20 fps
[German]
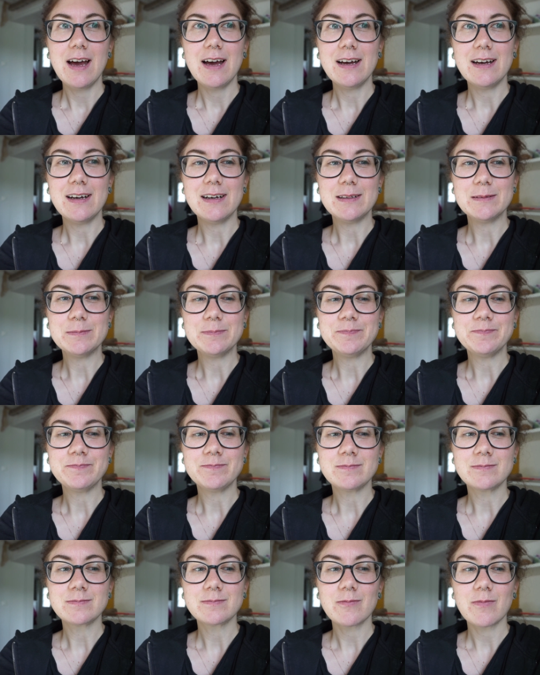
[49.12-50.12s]

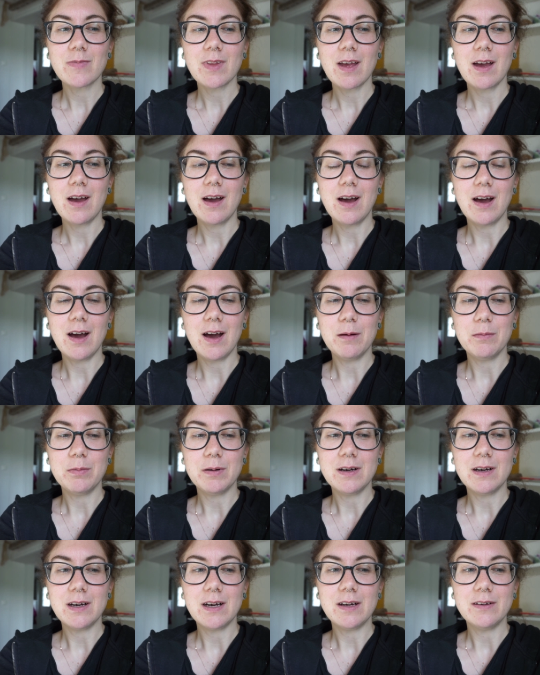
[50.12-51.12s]
Ähm,
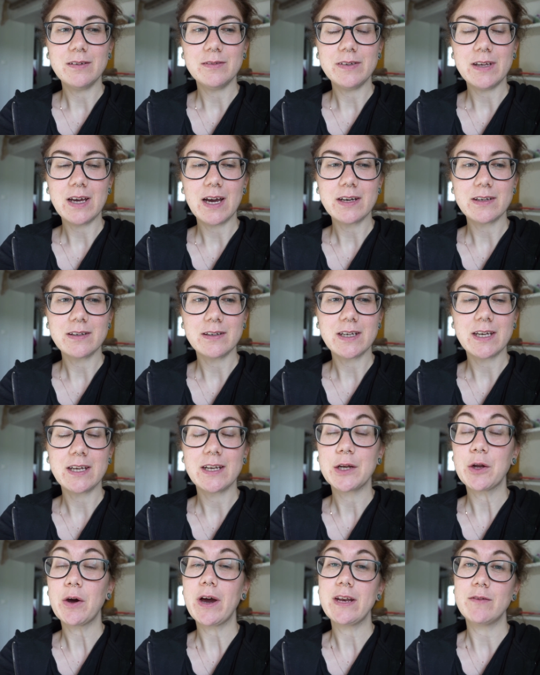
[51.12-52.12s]
aber wir hatten die
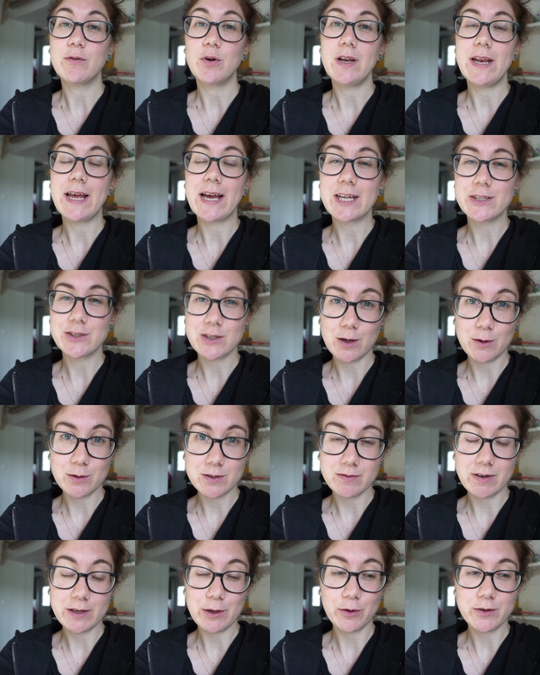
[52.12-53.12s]
Kinder noch eine Woche länger zu
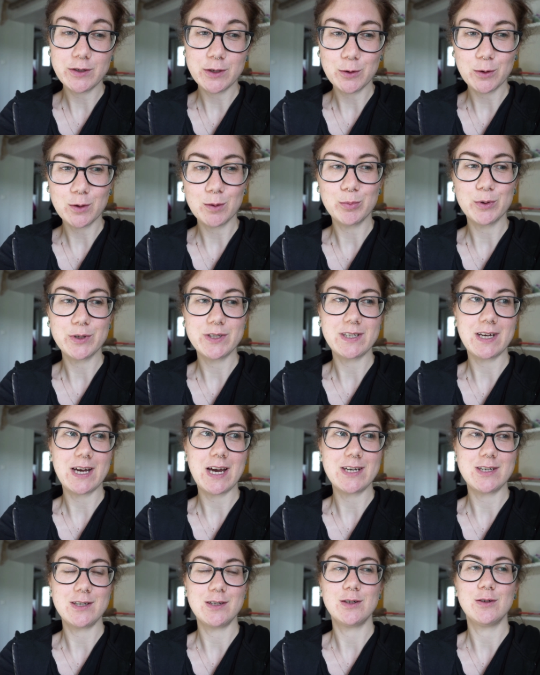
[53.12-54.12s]
Hause, weil Jonti noch Geburtstag
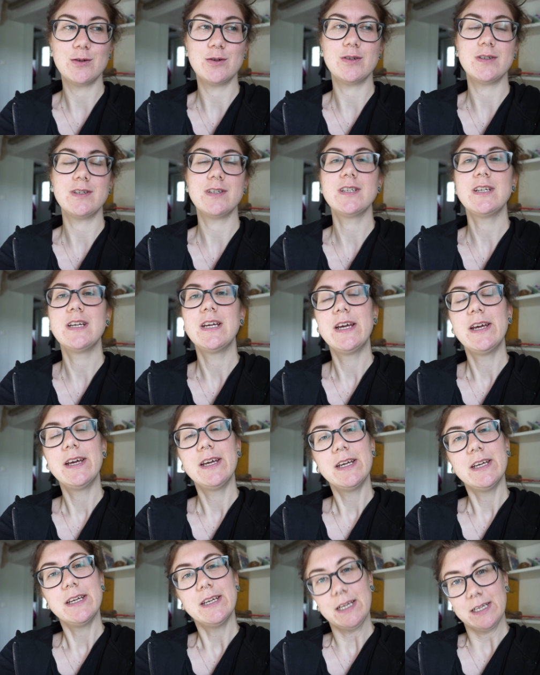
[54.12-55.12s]
hatte. Und
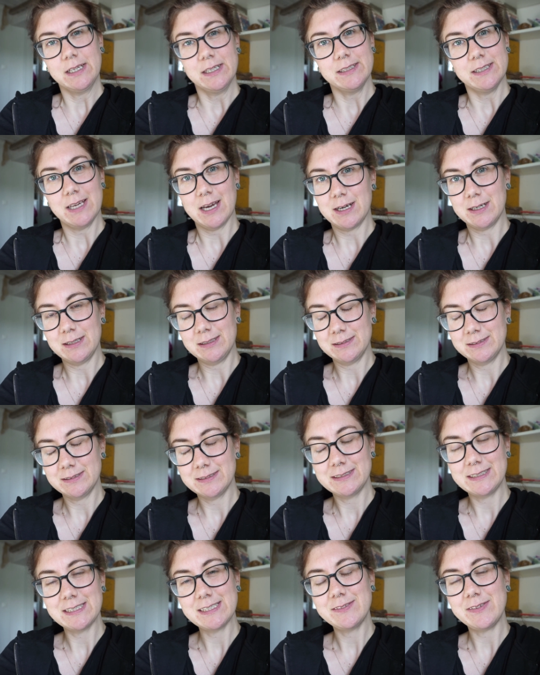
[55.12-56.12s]
ja,
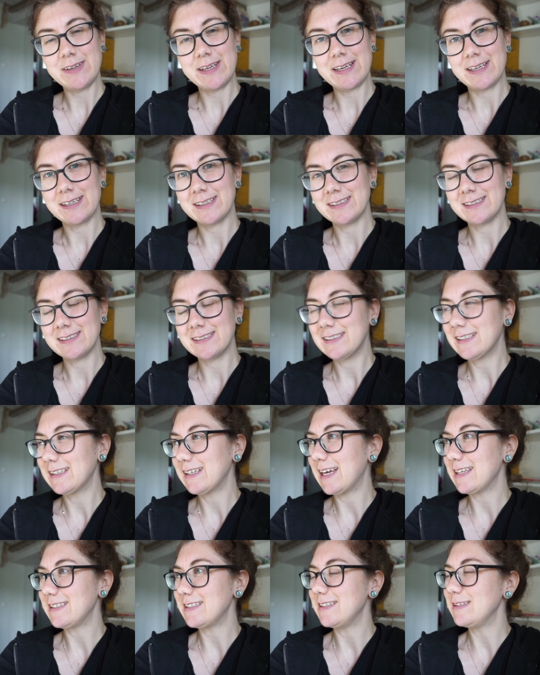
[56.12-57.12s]
deswegen
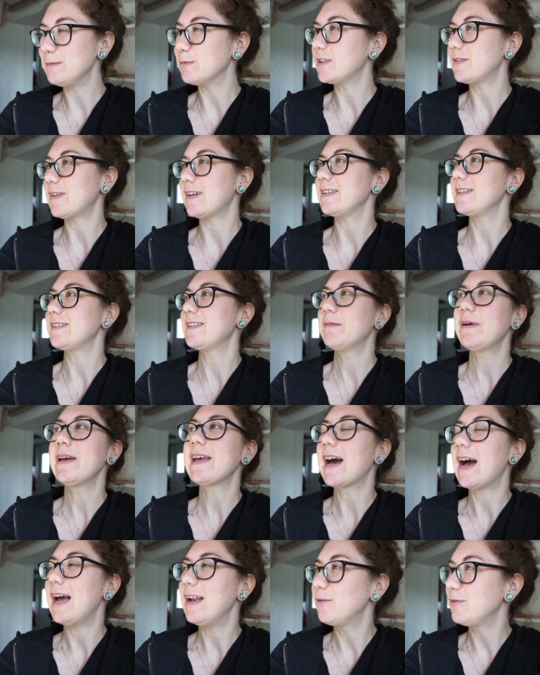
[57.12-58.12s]
erst der 27. Aber
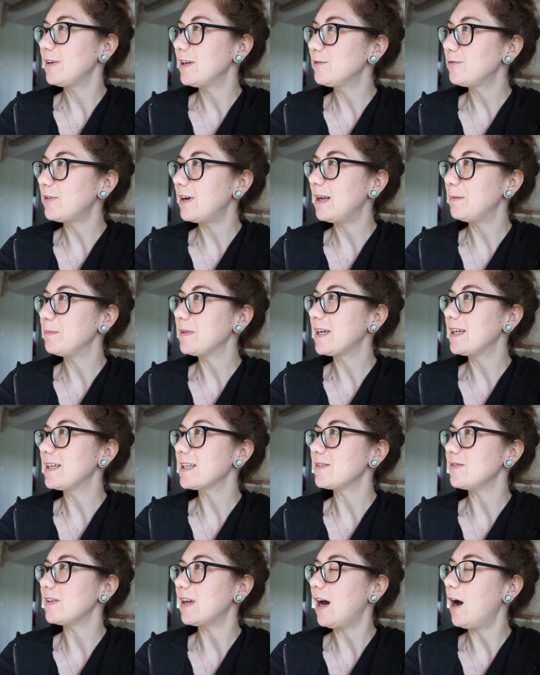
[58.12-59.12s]
egal, auf jeden Fall haben die
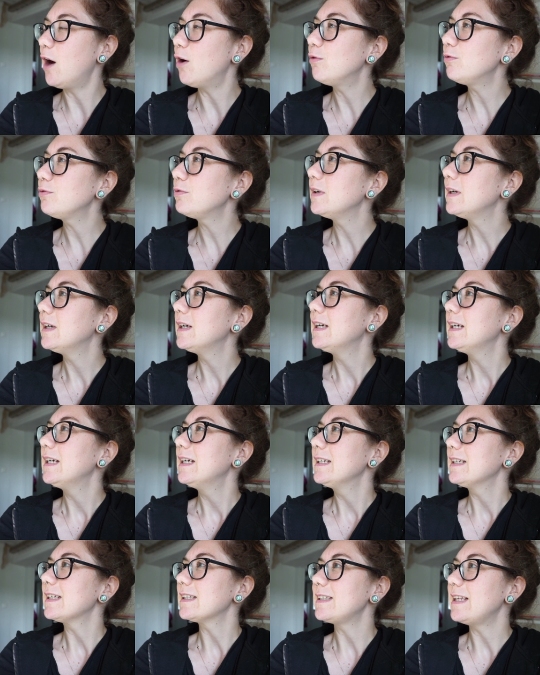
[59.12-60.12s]
Kitas wieder auf.
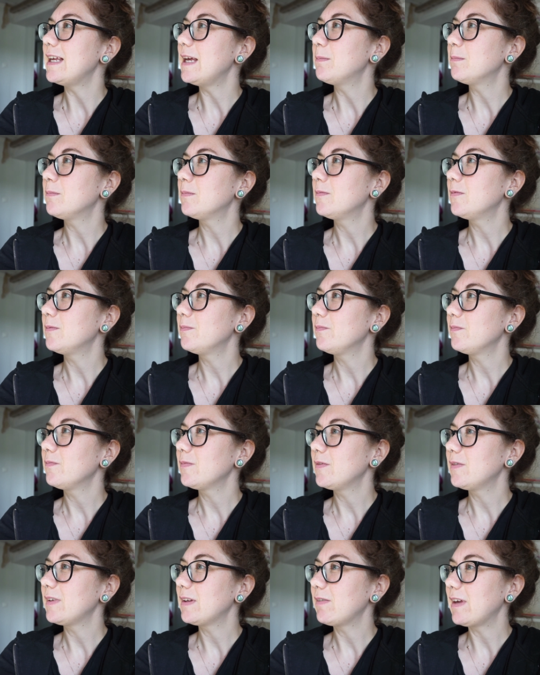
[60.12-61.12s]
Das
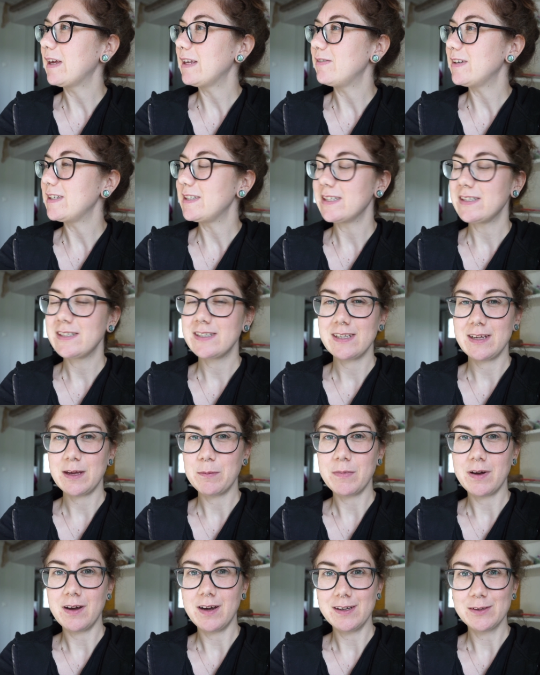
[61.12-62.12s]
Leben geht wird jetzt eh
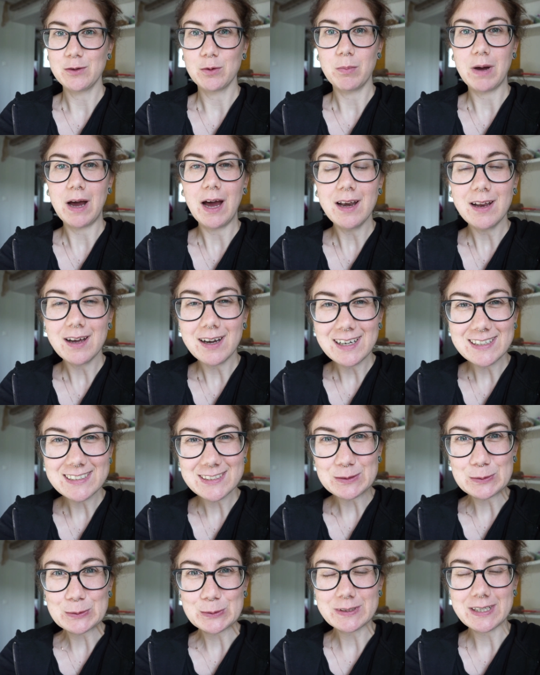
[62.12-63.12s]
immer normaler,
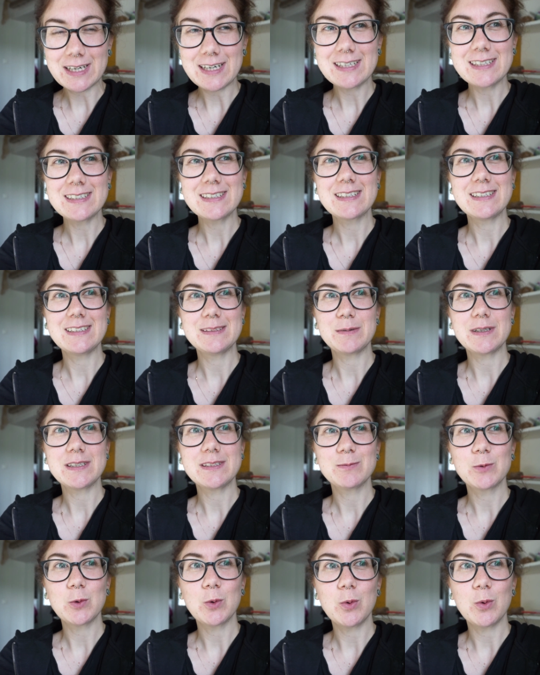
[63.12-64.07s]
so nach diesem ganzen